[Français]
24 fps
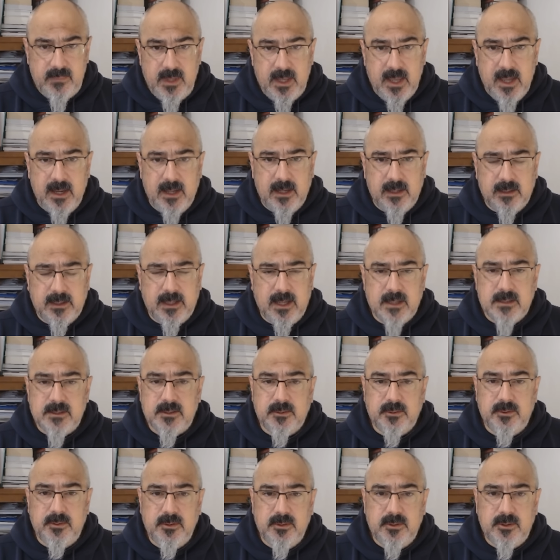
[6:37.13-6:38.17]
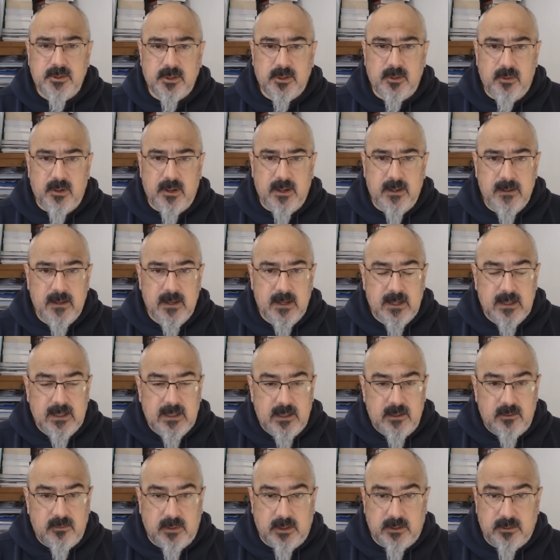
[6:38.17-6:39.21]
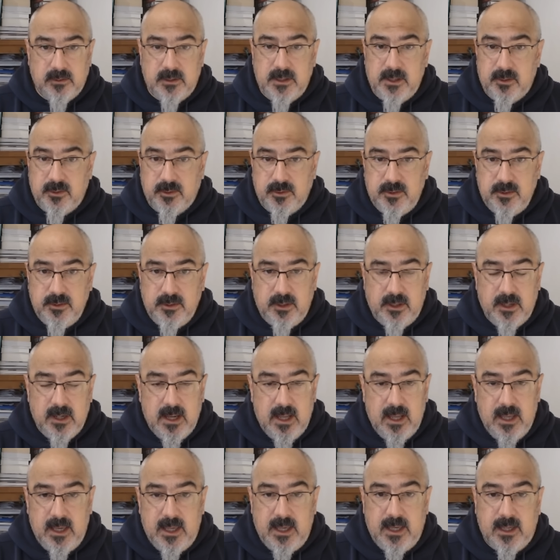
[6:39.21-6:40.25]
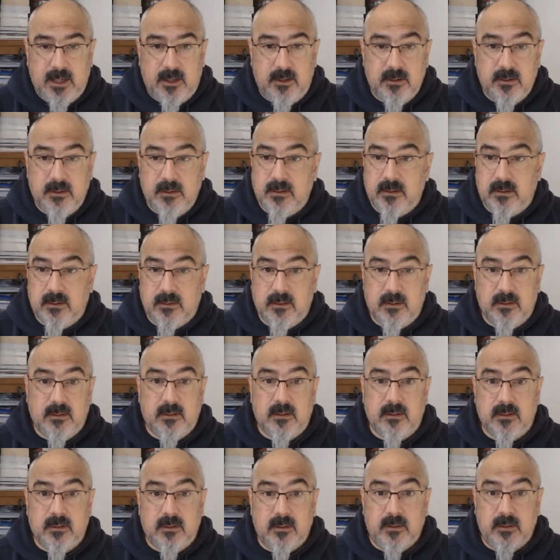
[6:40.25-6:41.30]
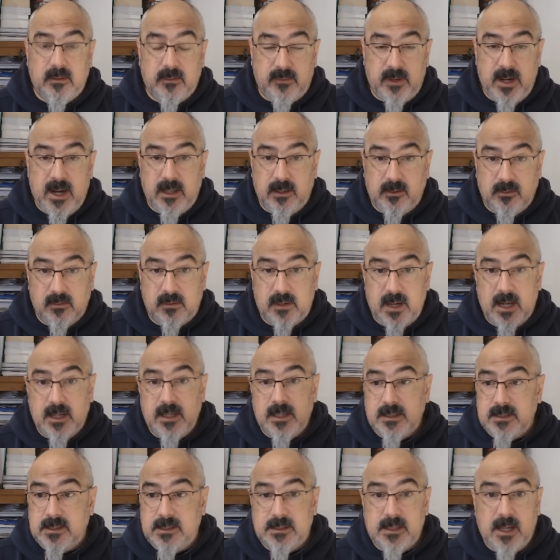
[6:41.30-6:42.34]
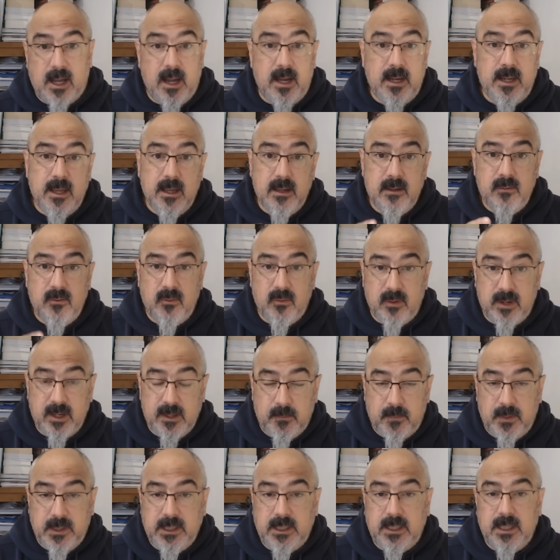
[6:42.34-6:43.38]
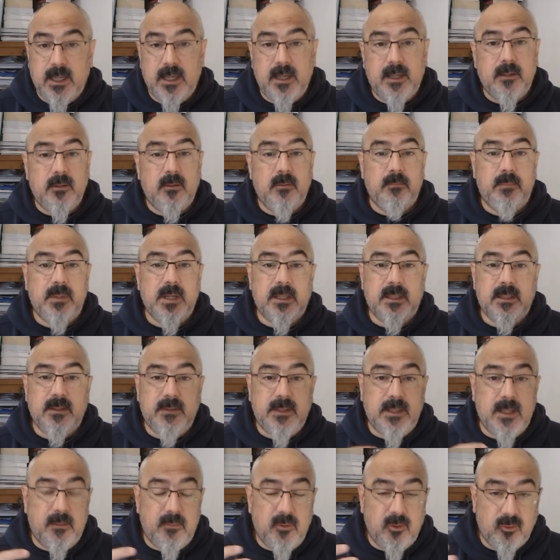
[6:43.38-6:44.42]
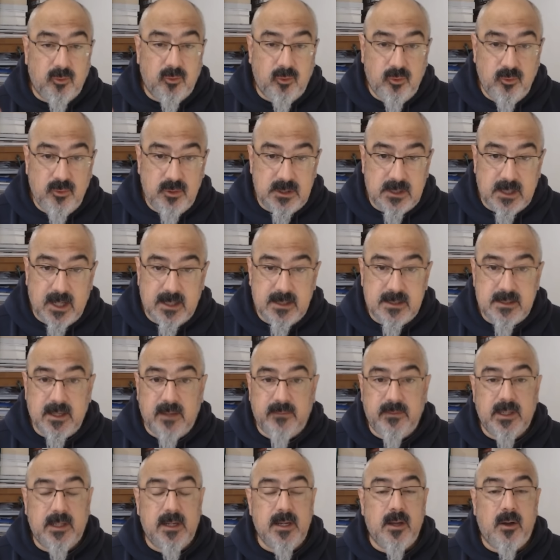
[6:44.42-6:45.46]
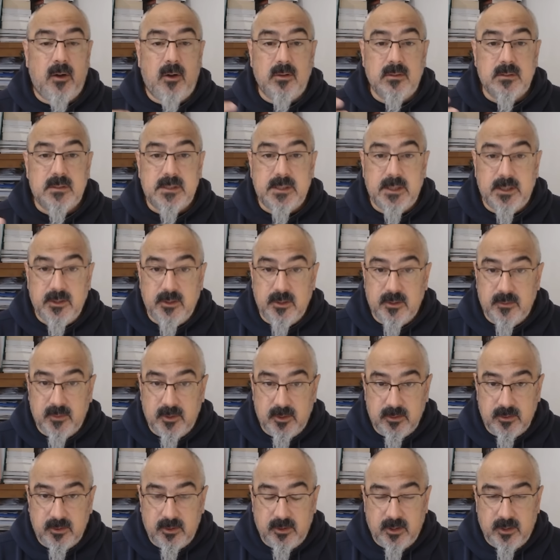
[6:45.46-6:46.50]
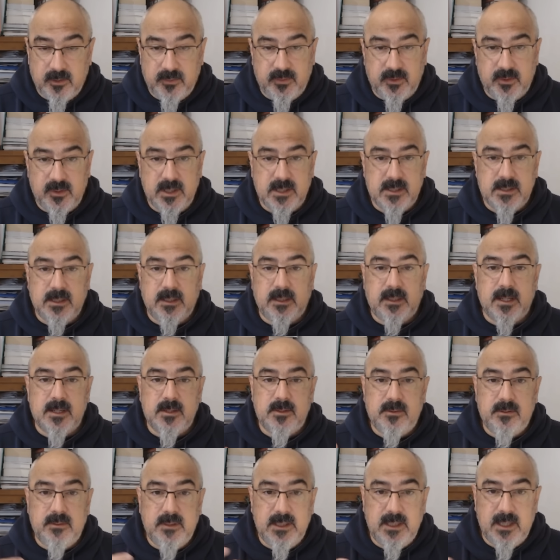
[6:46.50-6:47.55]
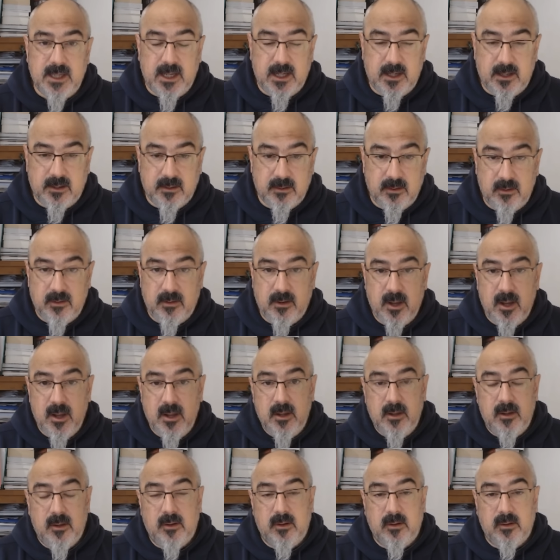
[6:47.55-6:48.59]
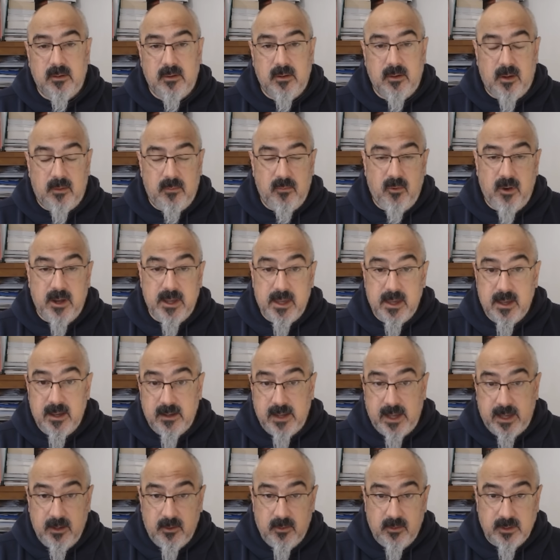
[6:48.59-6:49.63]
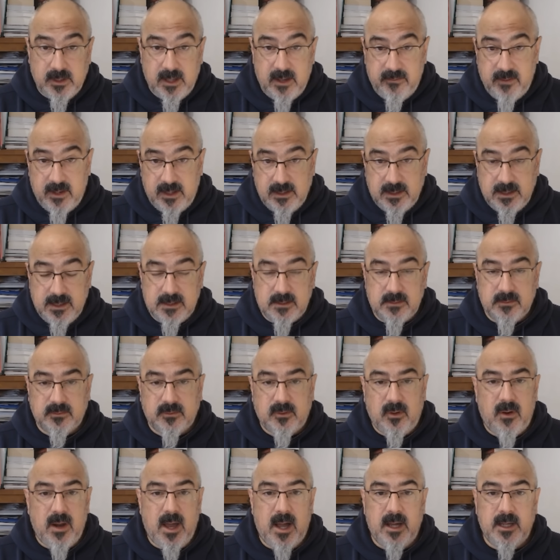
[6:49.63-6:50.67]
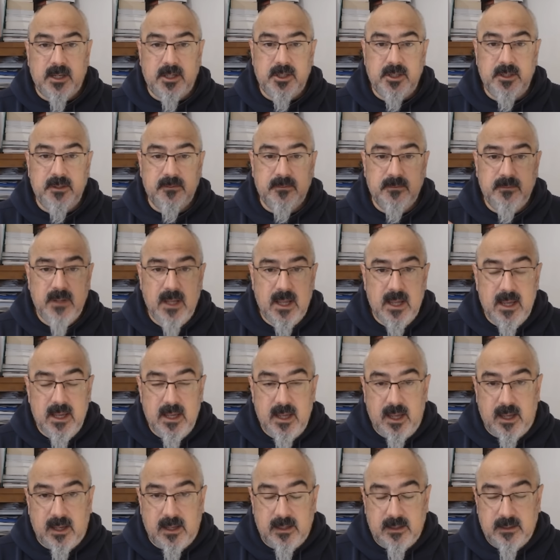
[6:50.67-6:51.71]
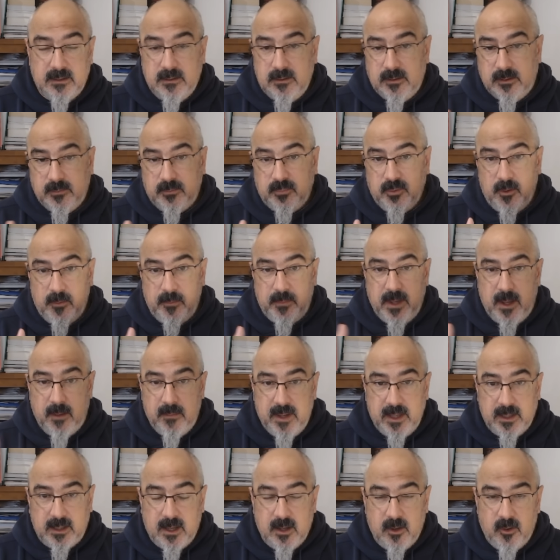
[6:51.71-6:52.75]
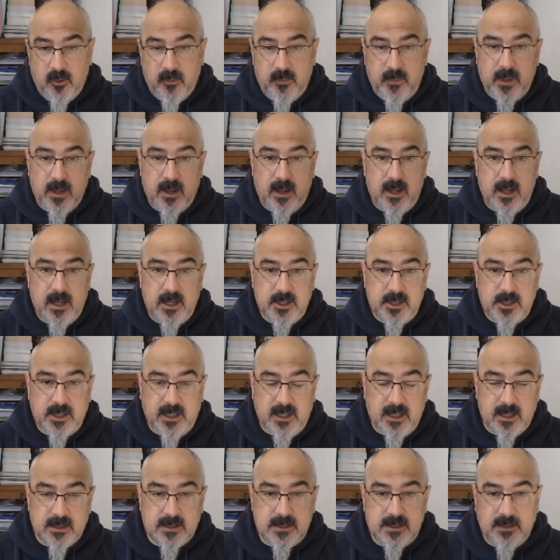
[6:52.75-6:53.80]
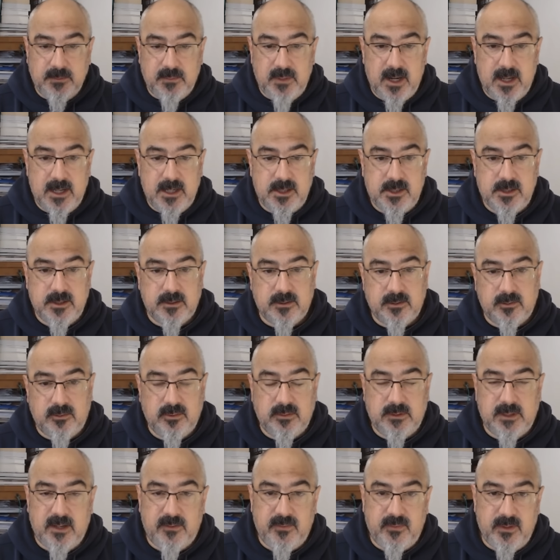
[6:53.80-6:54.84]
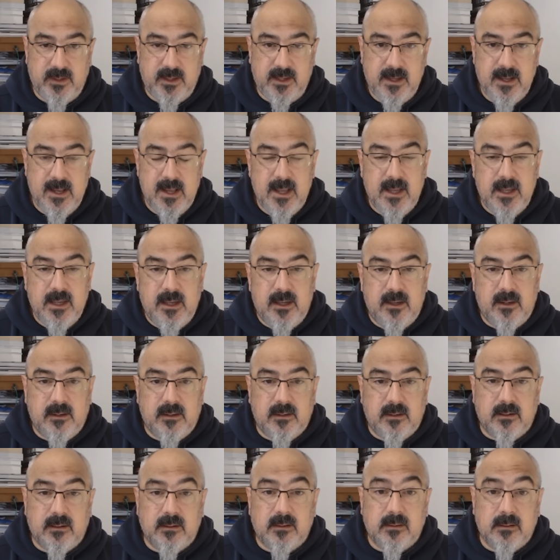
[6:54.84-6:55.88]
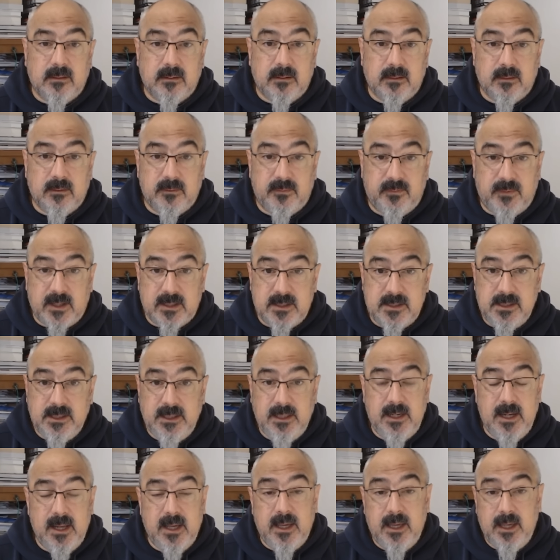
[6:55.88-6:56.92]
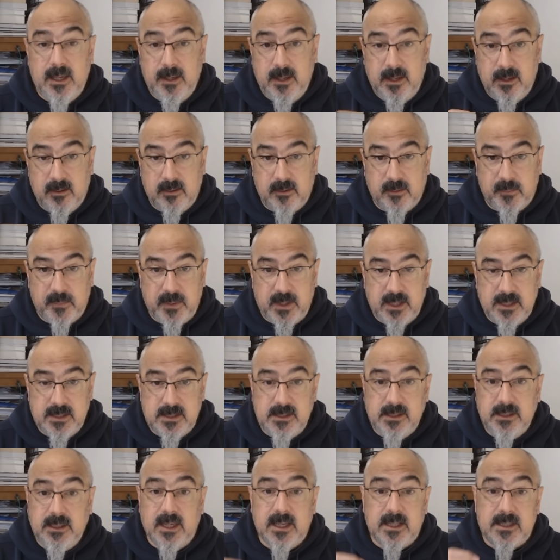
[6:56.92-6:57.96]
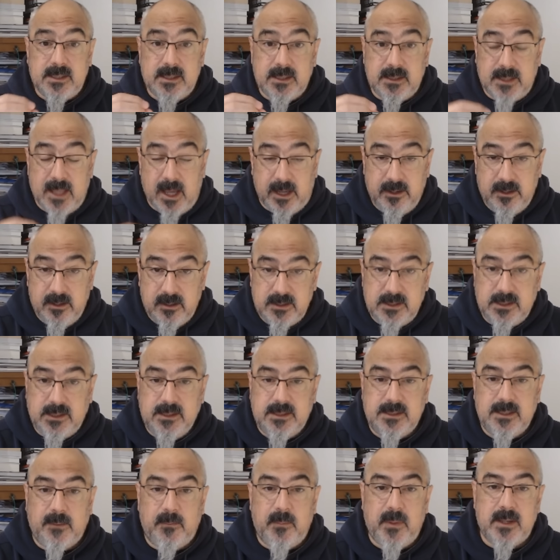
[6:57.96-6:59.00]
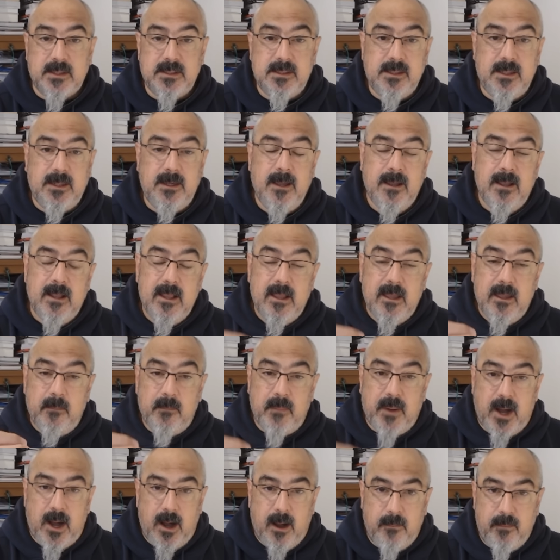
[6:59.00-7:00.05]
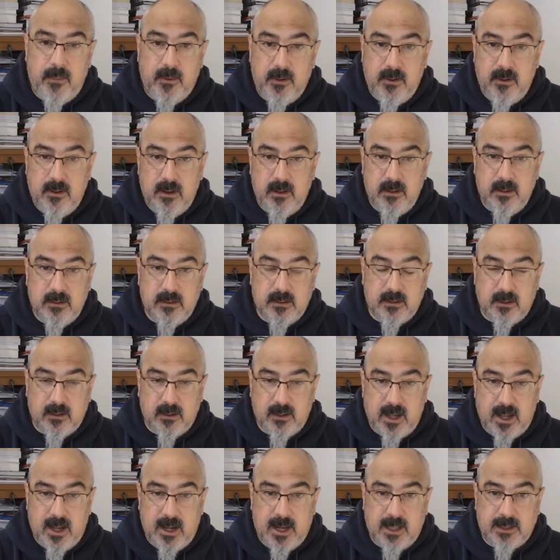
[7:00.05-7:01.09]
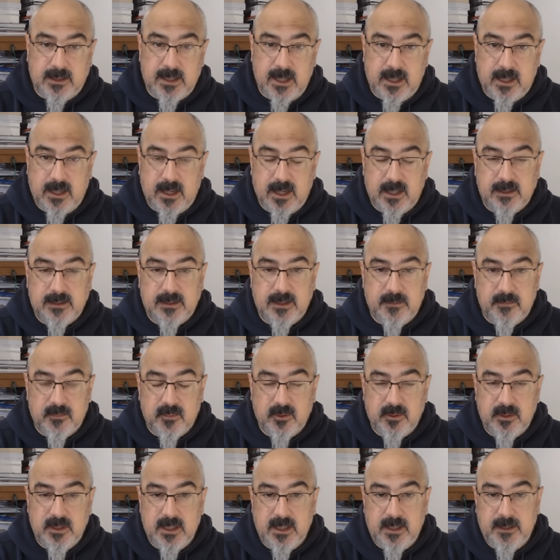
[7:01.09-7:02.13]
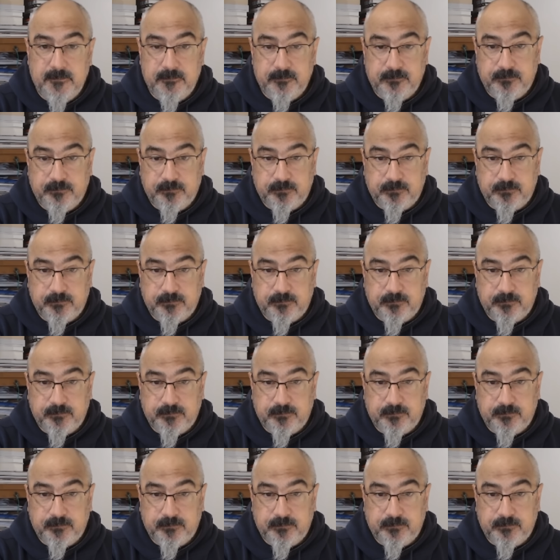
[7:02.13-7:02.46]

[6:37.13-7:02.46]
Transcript: un gazoduc, je crois, ou un oléoduc, et que euh, voilà, donc là les Israéliens ont répliqué. Bien évidemment, tout ça, c'est avec les renseignements qu'offrent les États-Unis avec euh, euh, leurs moyens aéronavals qui sont dans la région, hein, pour permettre un repérage et un ciblage tout à fait facile et précis. Et c'est d'ailleurs ce qui s'est passé par rapport à l'attaque qui a été menée